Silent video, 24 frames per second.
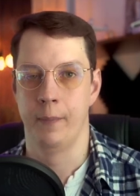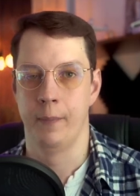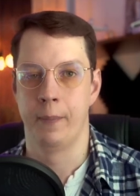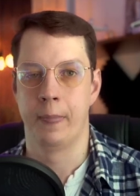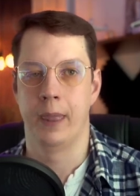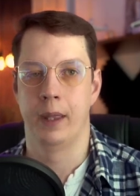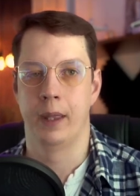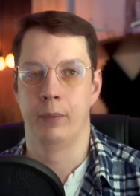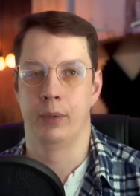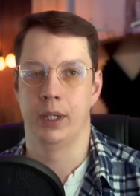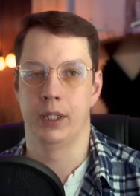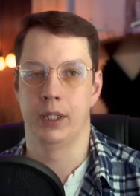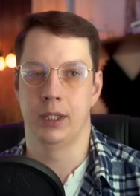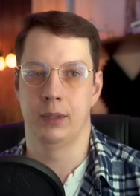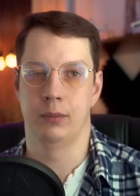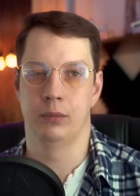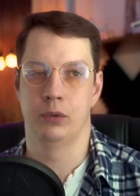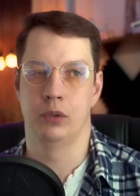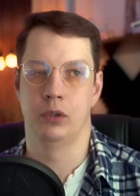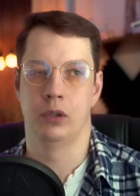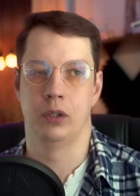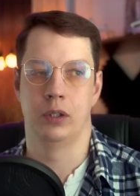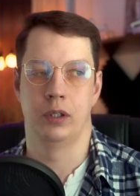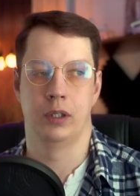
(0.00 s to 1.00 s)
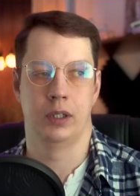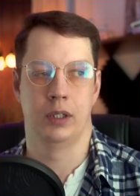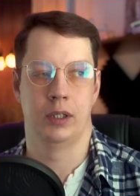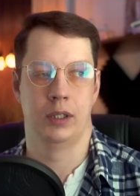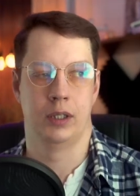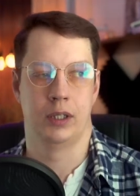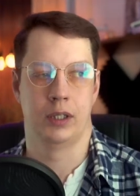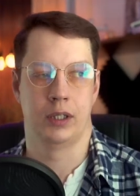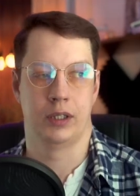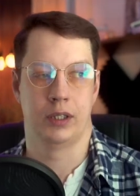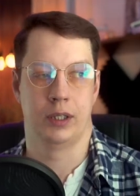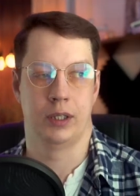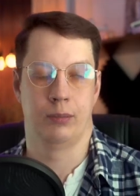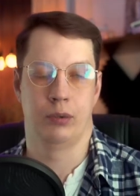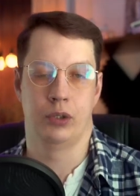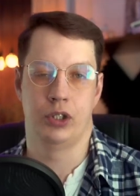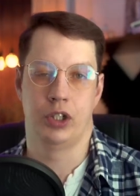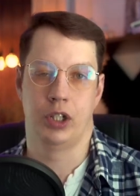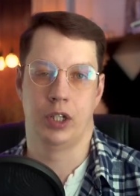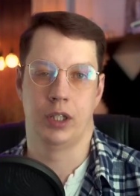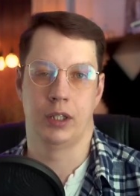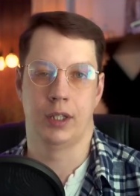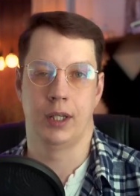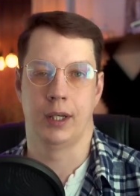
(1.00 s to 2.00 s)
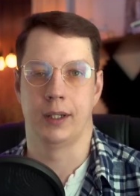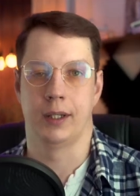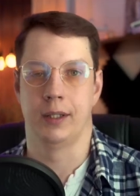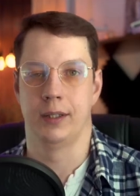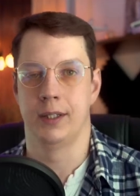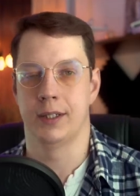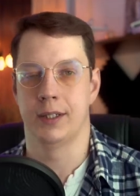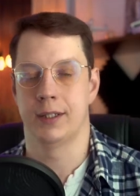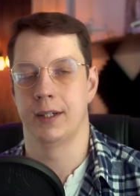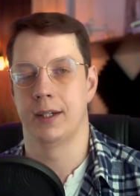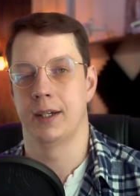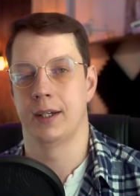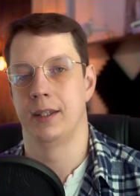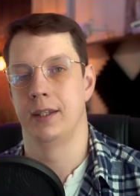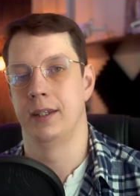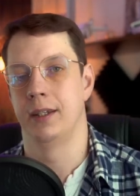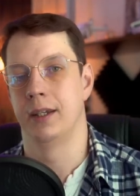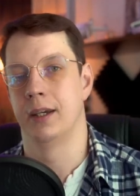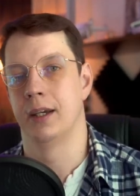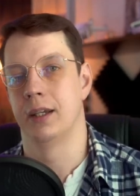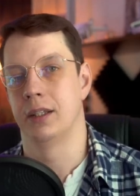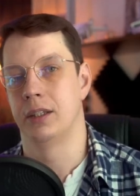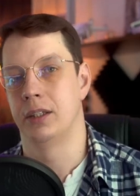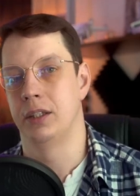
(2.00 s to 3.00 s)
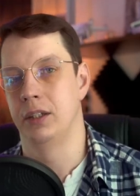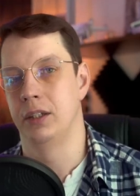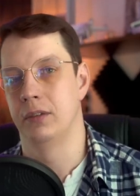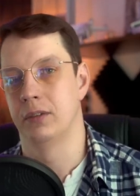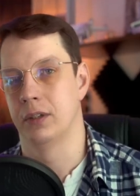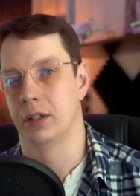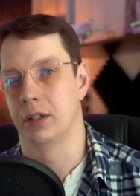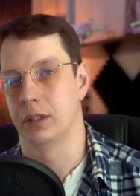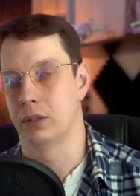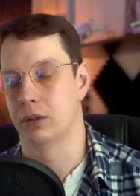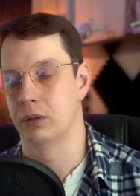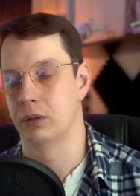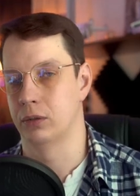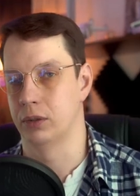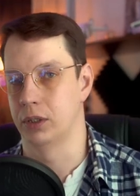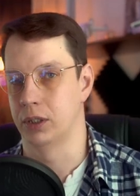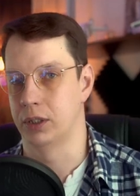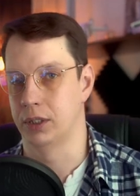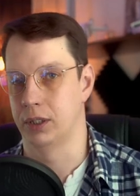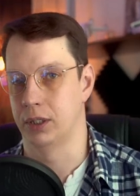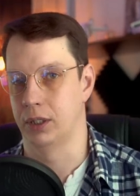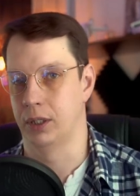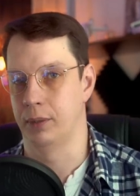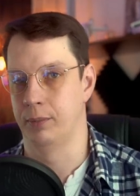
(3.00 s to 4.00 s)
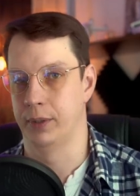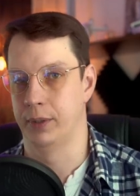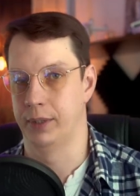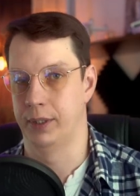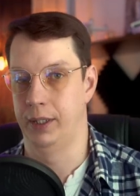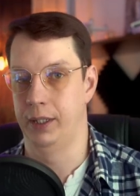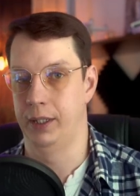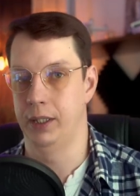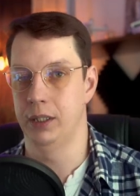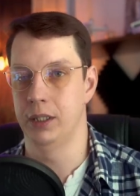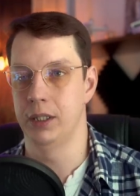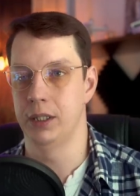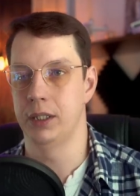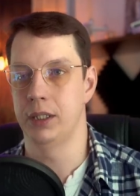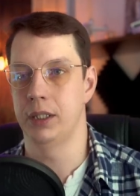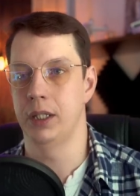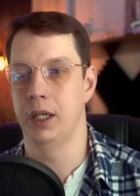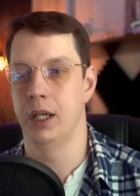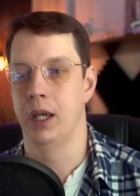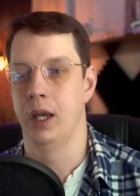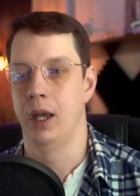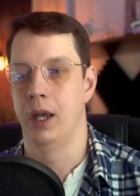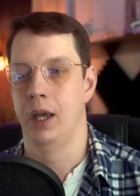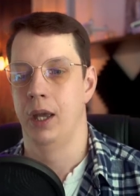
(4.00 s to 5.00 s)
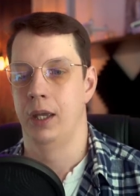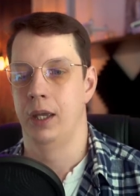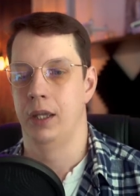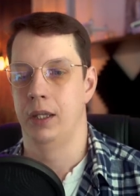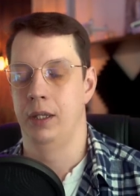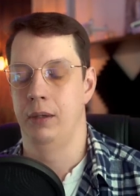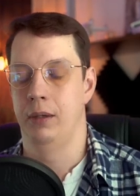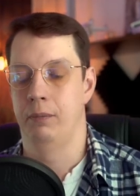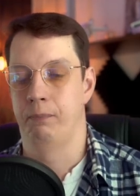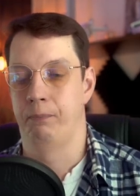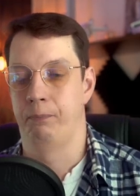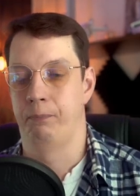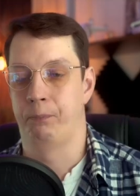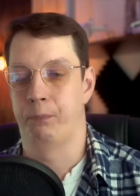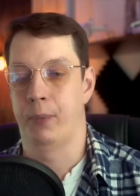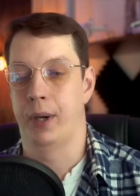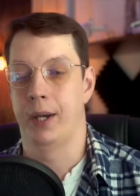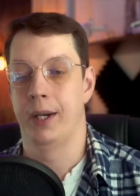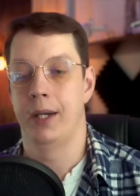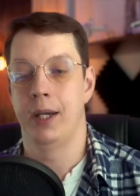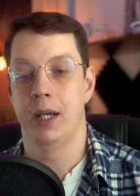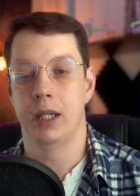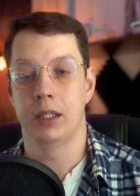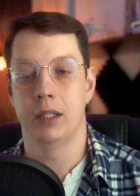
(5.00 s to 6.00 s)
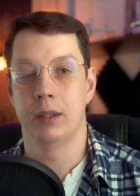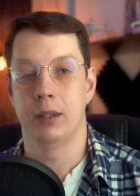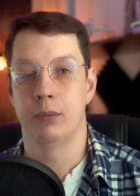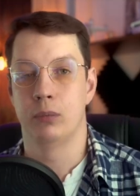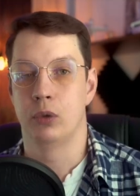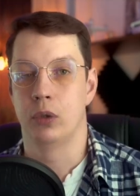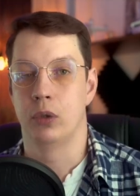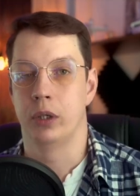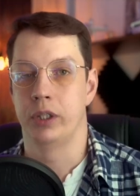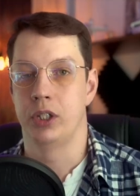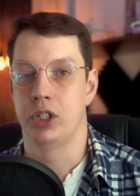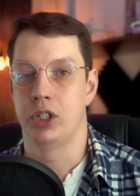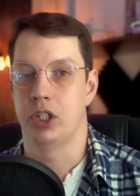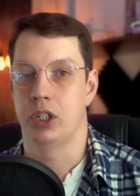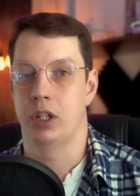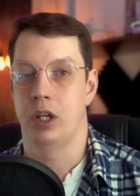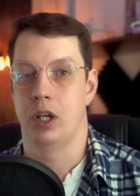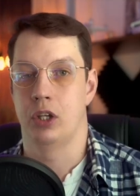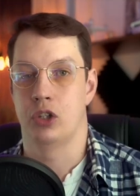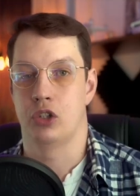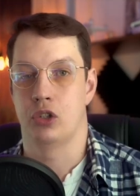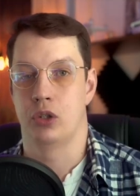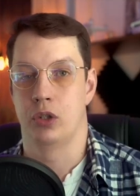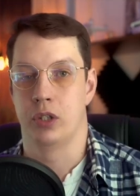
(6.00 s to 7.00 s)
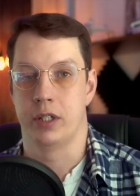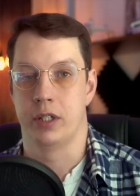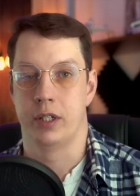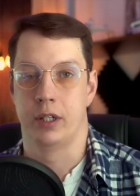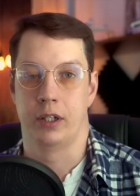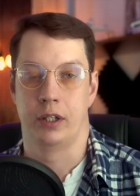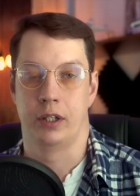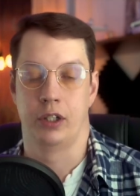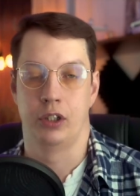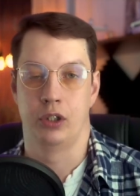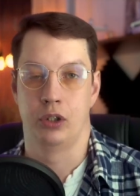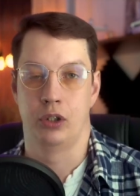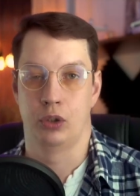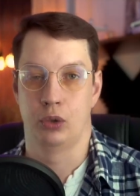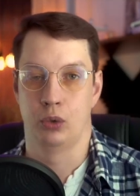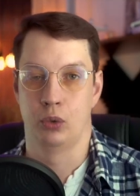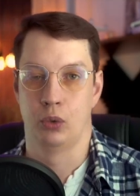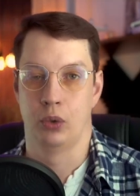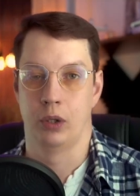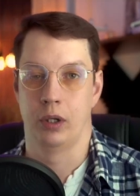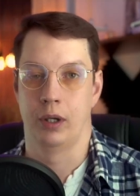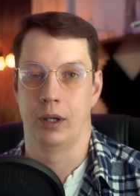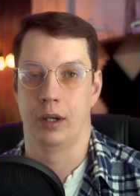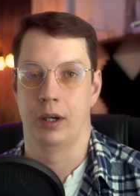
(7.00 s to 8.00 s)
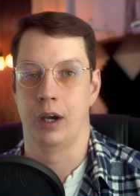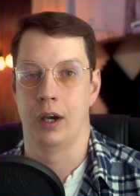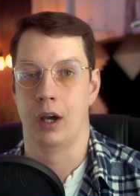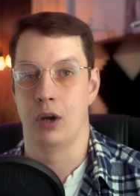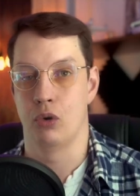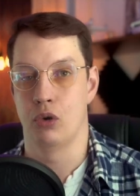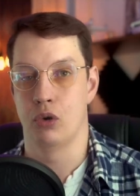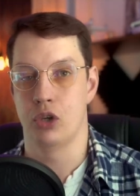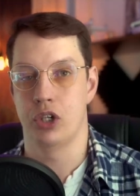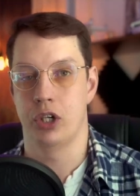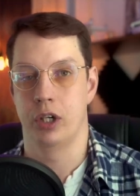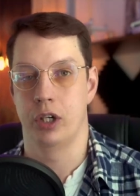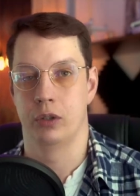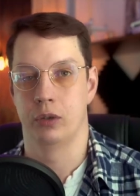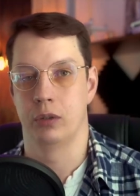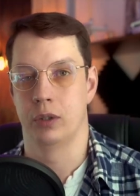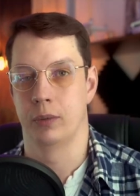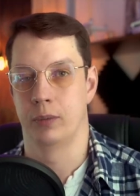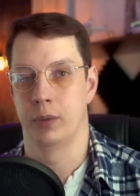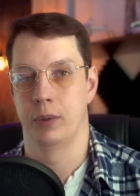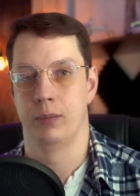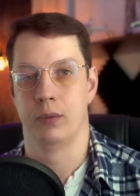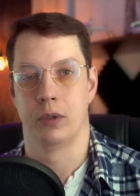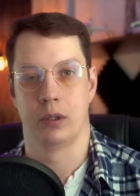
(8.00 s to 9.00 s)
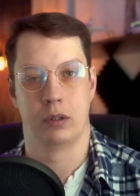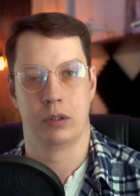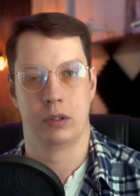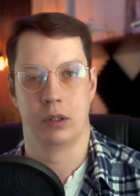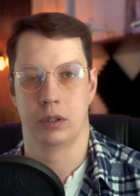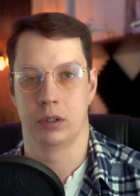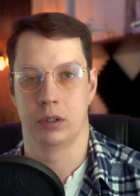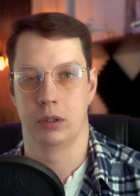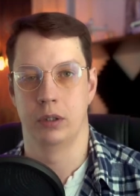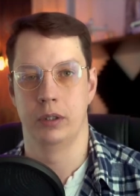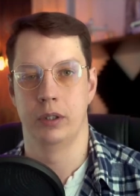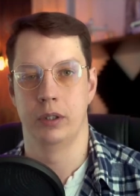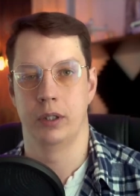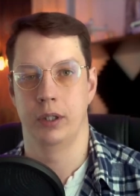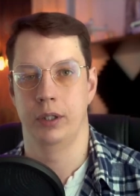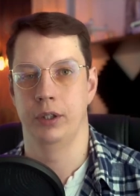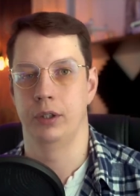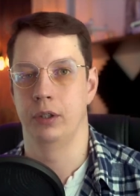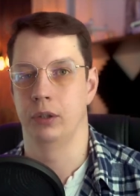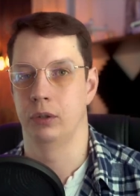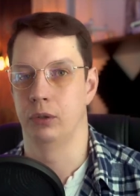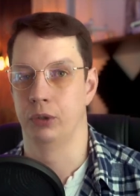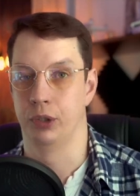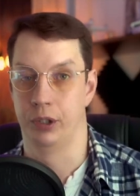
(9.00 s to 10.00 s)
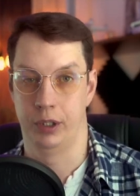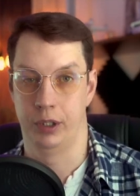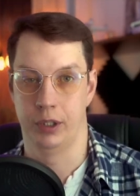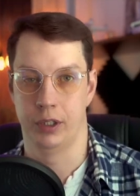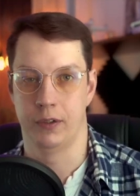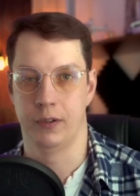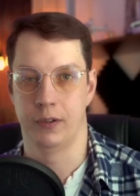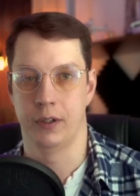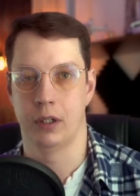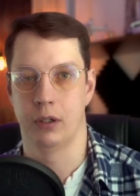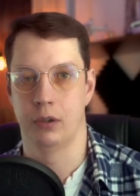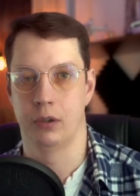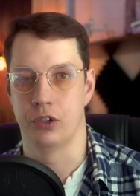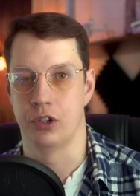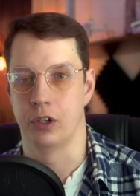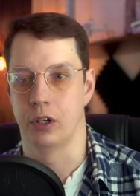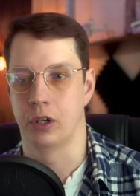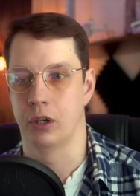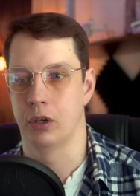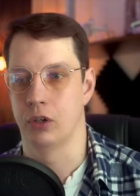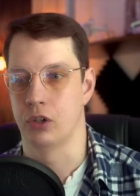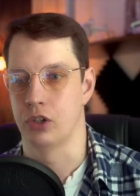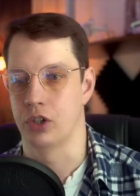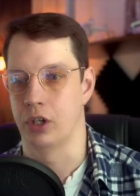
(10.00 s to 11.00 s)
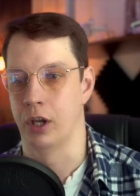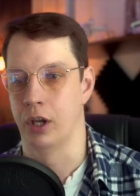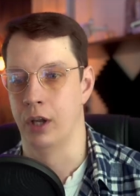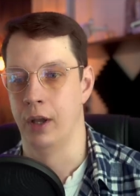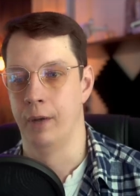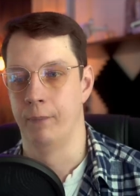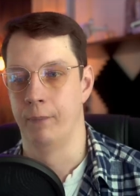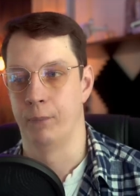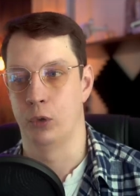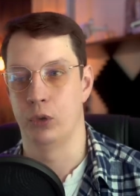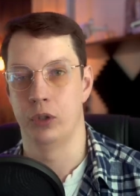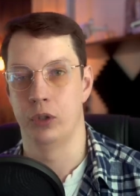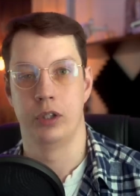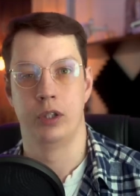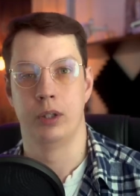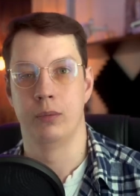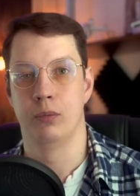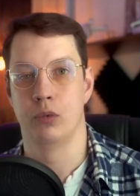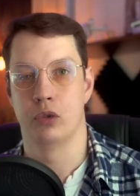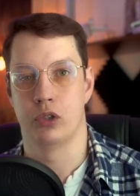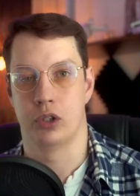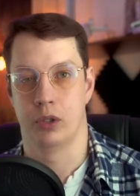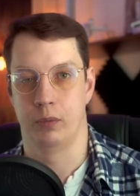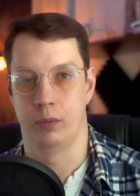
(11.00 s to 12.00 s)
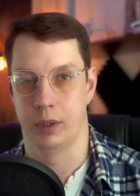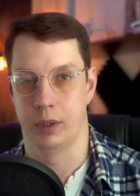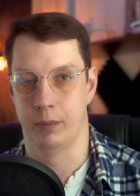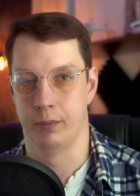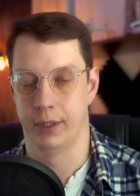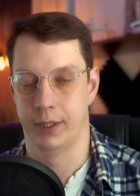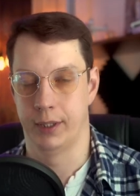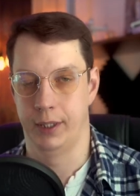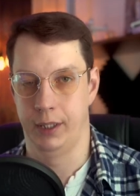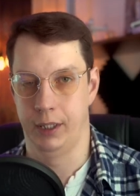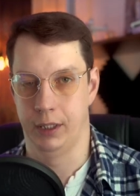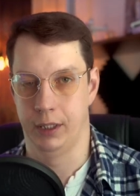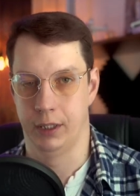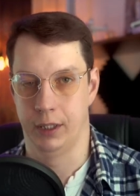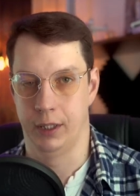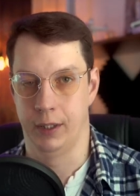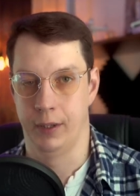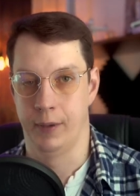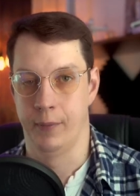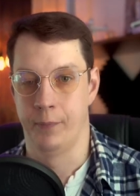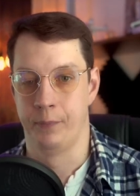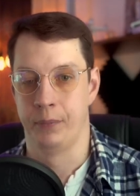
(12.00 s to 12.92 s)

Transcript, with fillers: Поэтому а, разработчики так несколько негативно относятся к монолитности и Поэтому они считают, что если архитектура хорошая, ну, например, трехслойная архитектура, она действительно очень хорошая, то она не может быть монолитной.